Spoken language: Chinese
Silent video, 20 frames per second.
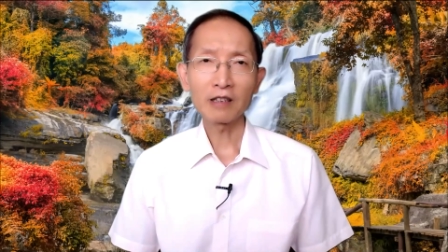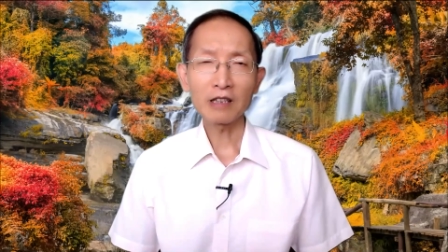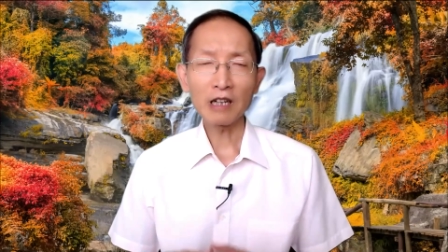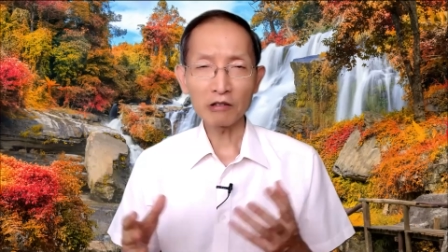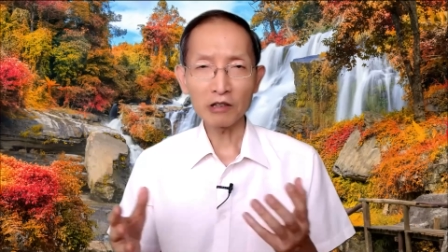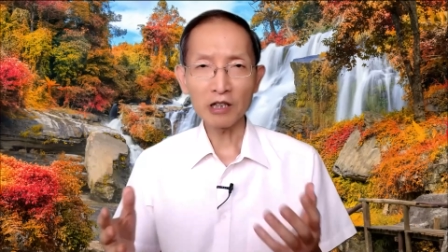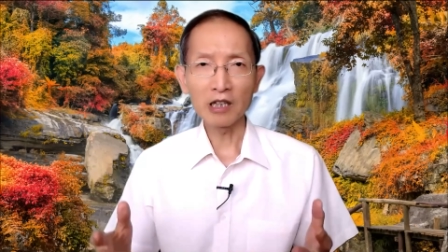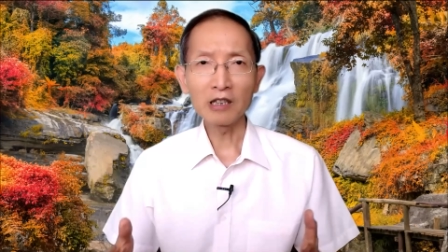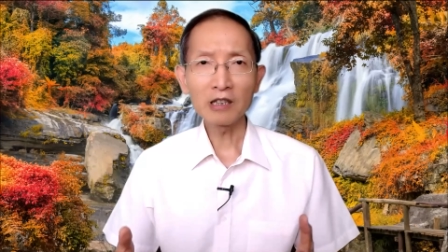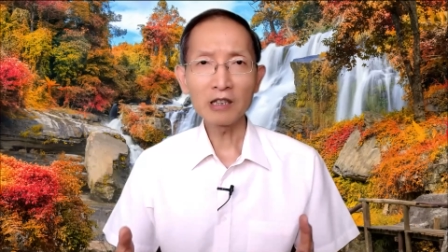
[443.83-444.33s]

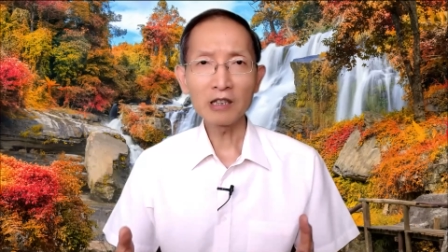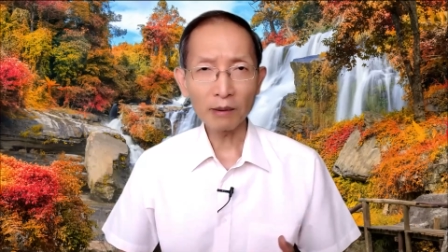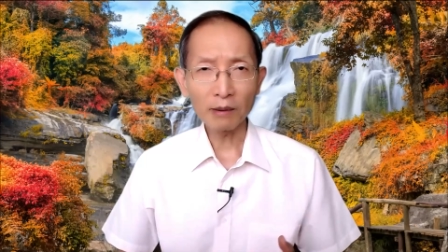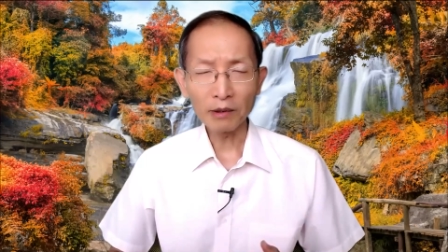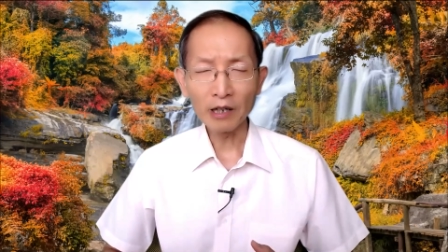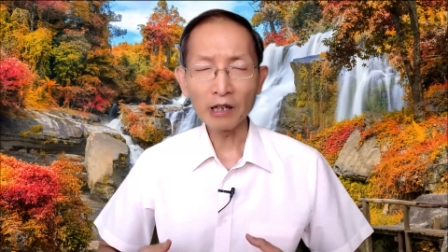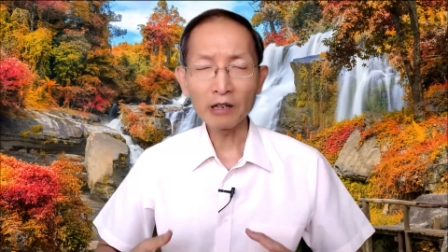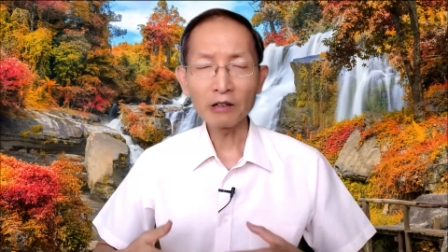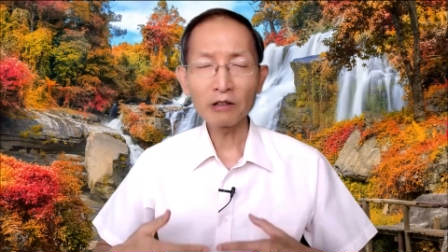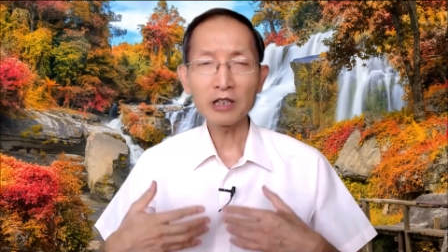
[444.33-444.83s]
早晨怎
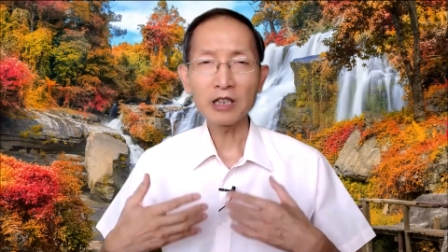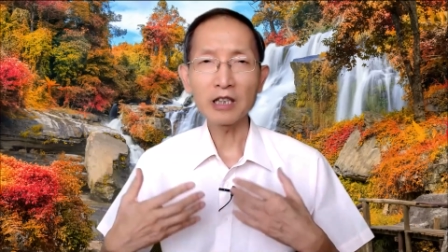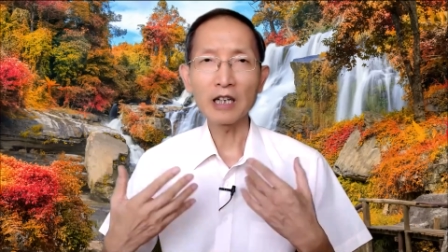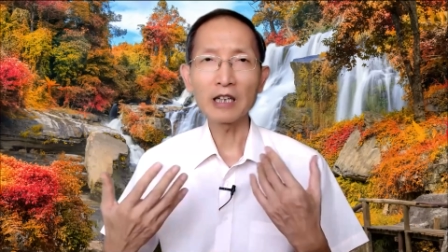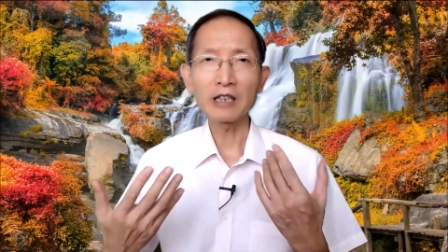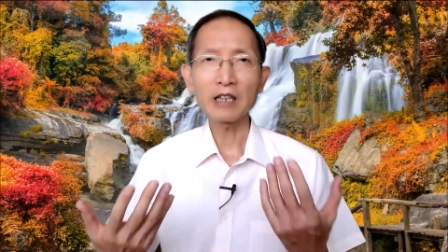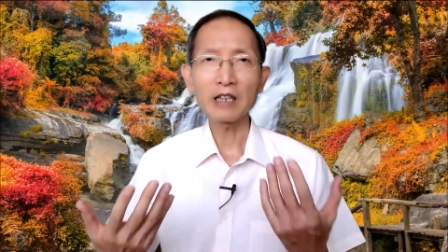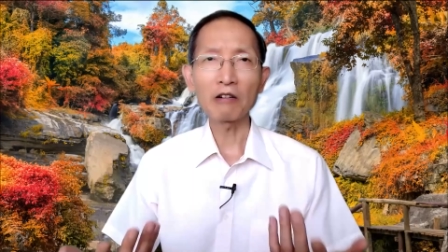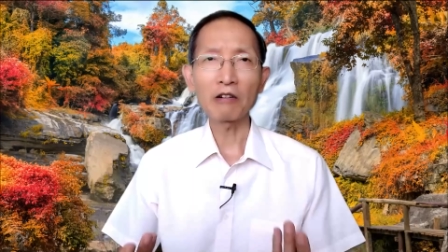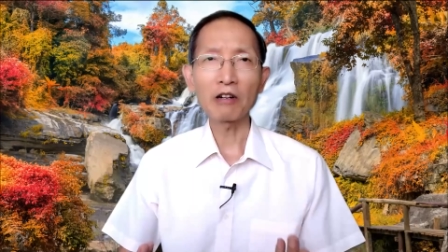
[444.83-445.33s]
么能够起
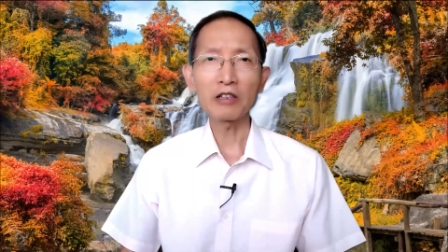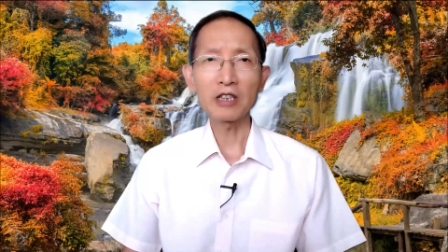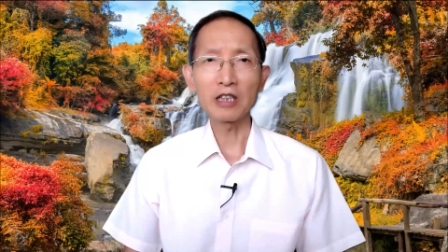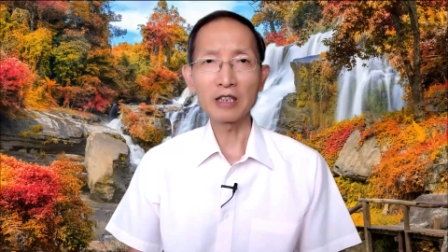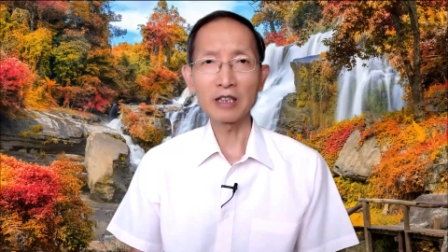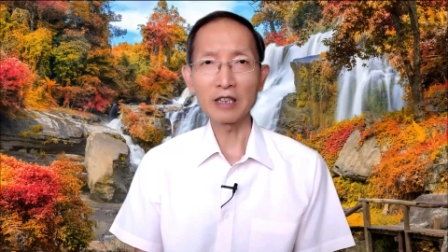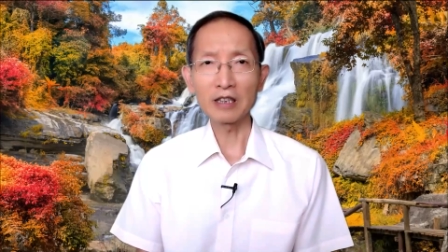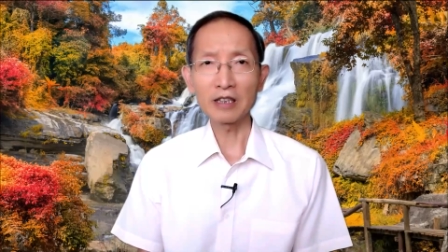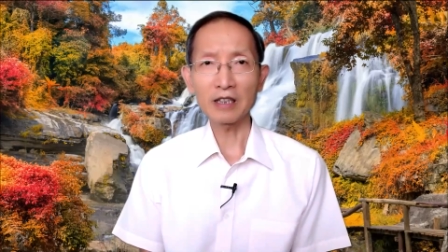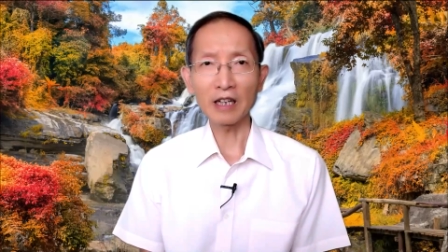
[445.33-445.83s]
来祷告、
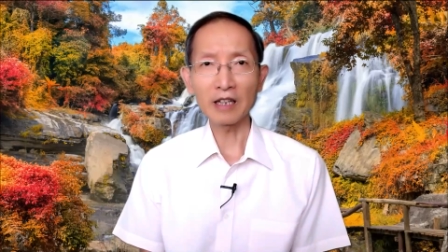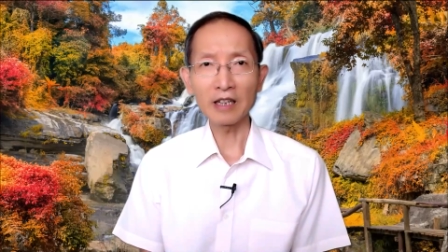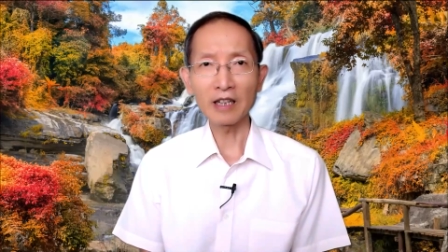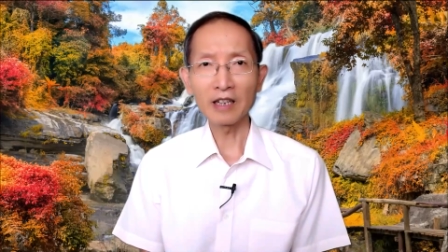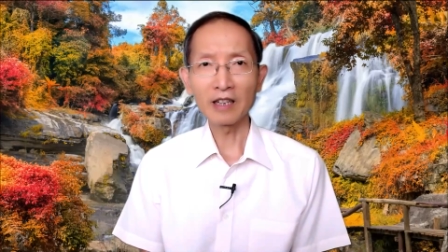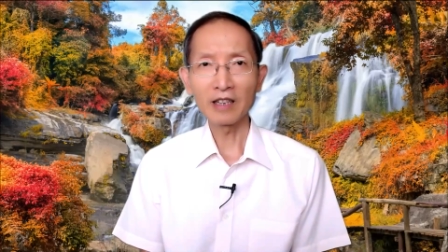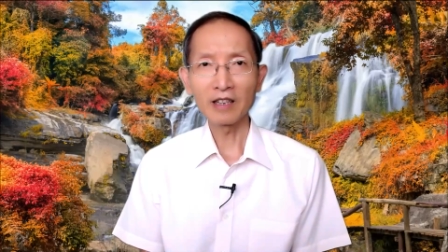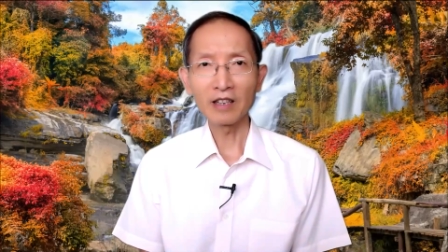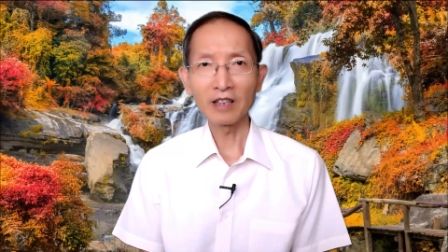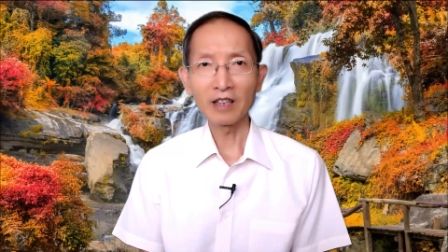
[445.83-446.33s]
清醒神呢？